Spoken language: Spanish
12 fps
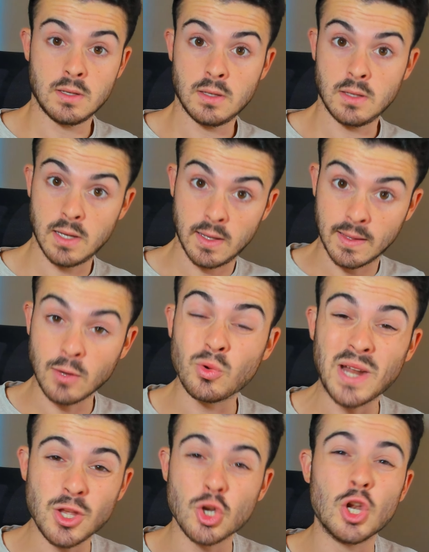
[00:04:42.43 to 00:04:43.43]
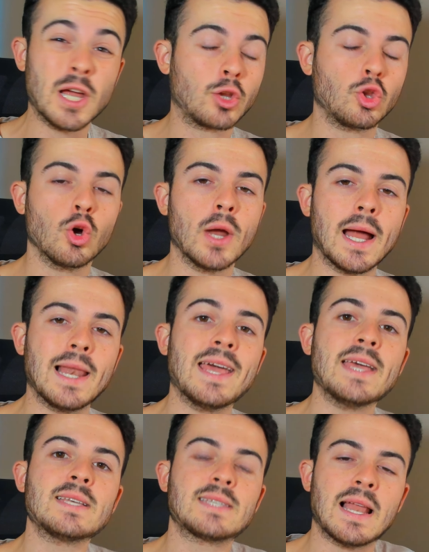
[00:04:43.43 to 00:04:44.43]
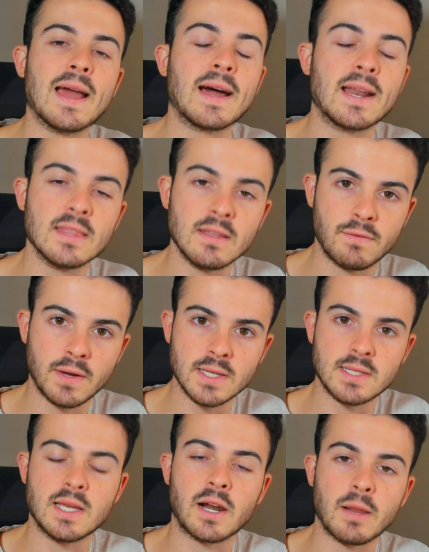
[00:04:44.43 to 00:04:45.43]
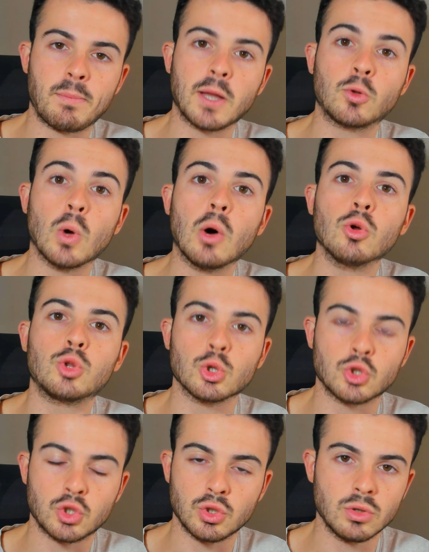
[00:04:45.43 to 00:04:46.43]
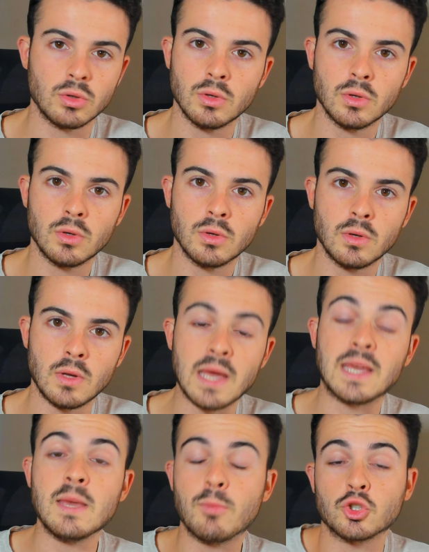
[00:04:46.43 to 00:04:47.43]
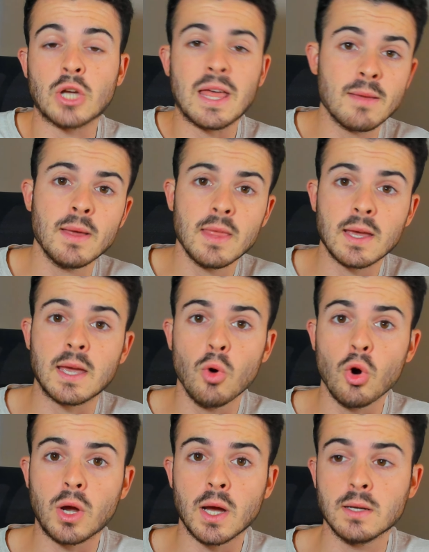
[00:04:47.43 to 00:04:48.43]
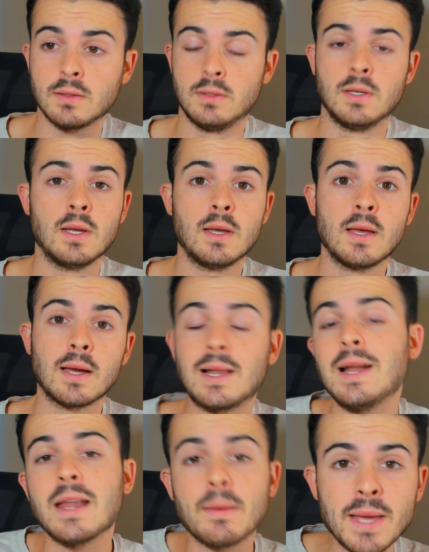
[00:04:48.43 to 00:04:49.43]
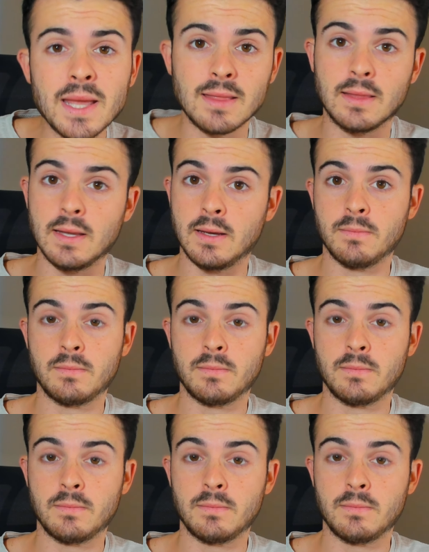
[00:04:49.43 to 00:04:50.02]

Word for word: está en un año electoral. Esa es la gran diferencia respecto a otros equipos. Además de que Boca, claramente,